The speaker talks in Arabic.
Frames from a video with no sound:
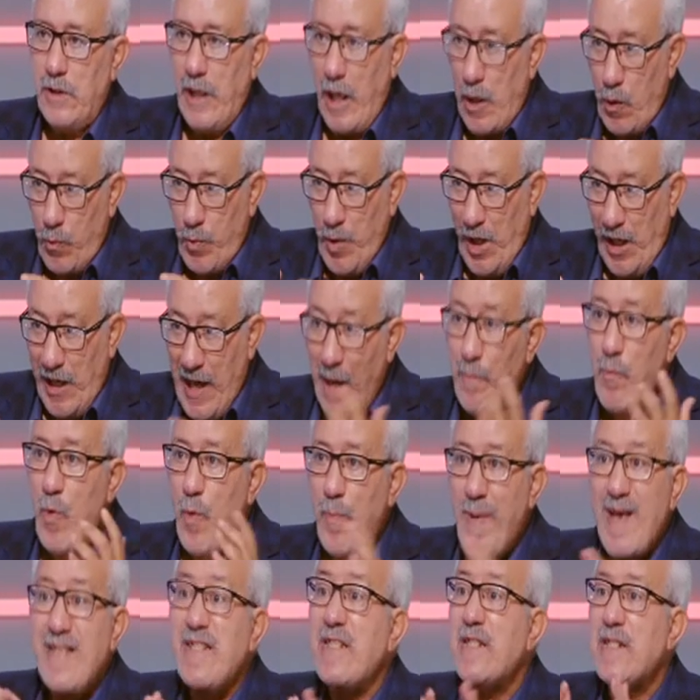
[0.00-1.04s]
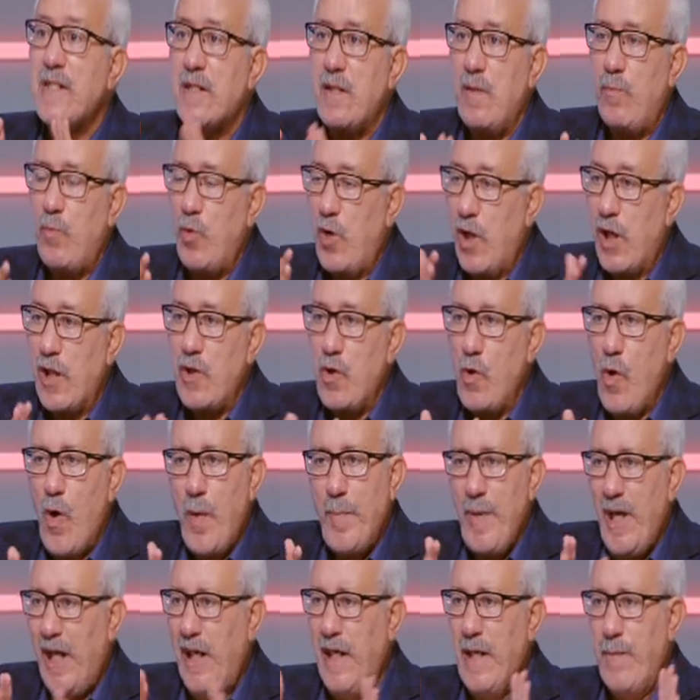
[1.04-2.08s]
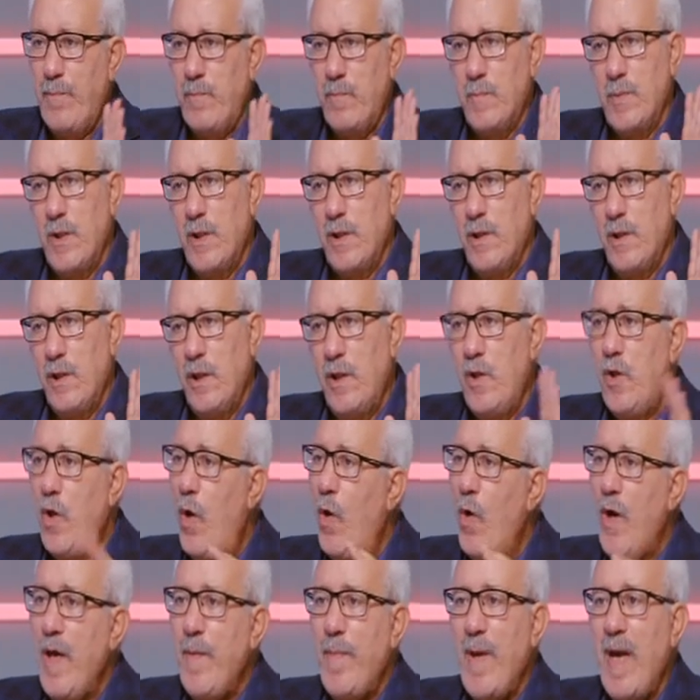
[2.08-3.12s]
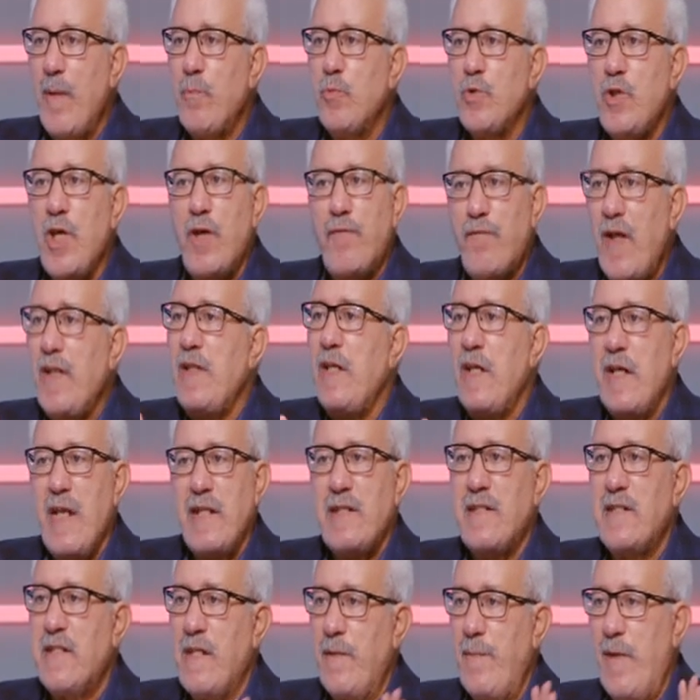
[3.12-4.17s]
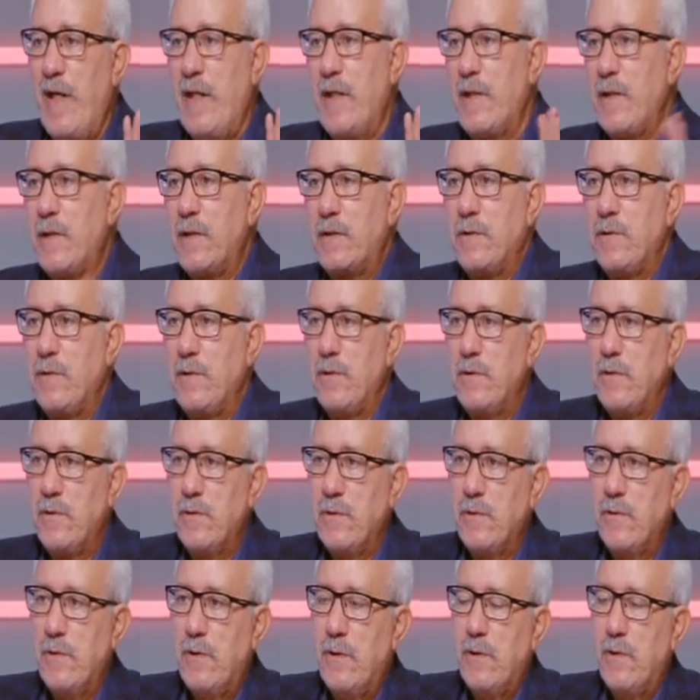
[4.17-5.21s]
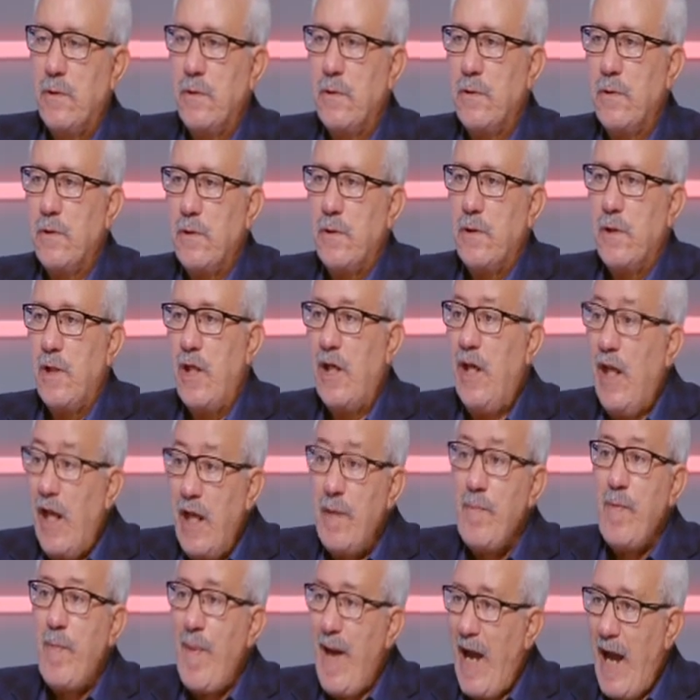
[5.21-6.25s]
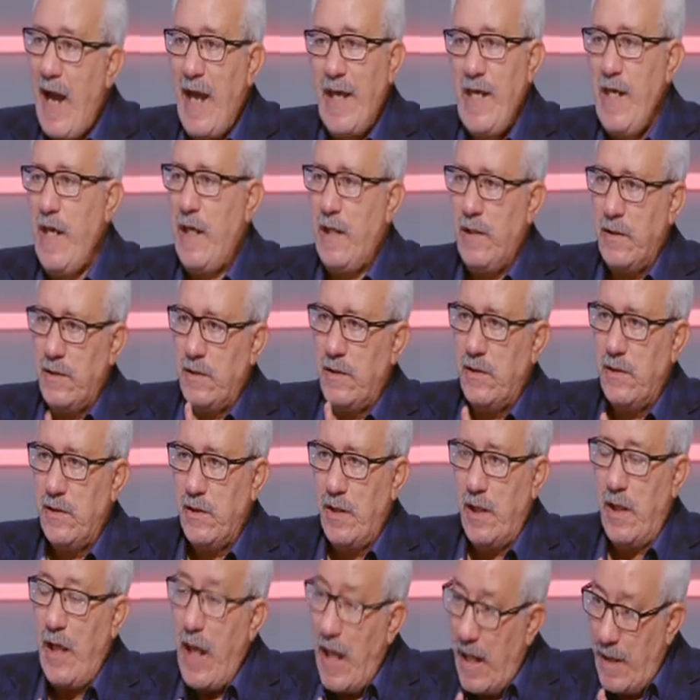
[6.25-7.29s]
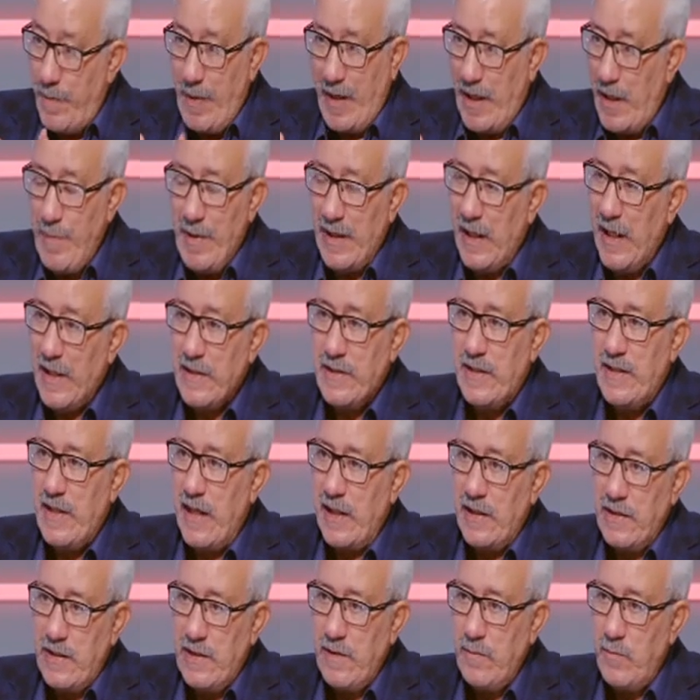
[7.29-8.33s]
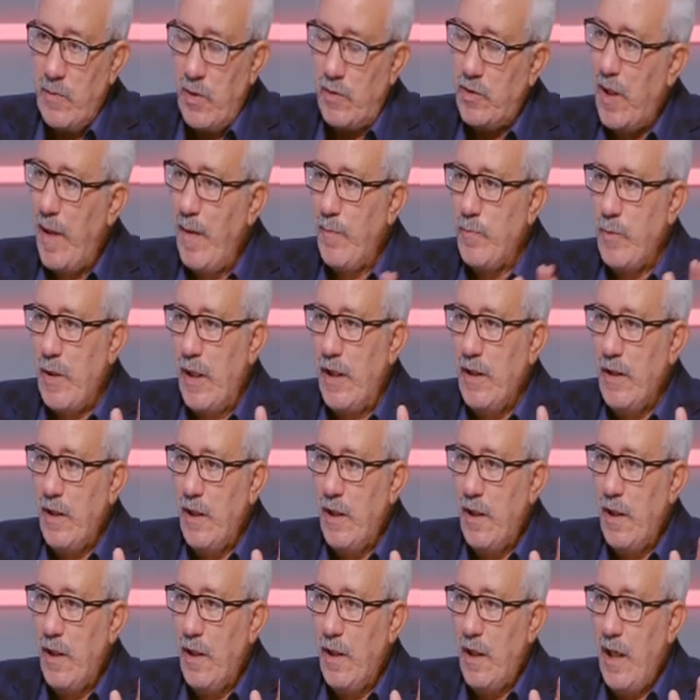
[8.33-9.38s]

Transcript: كانوا بيحلموا بس لمجرد ان هو بيحلم ان هو يبقى مدير فني لنادي الزمالك الحلم بقى حقيقه انا بكلمك جد يعني آه. دي او انه يخش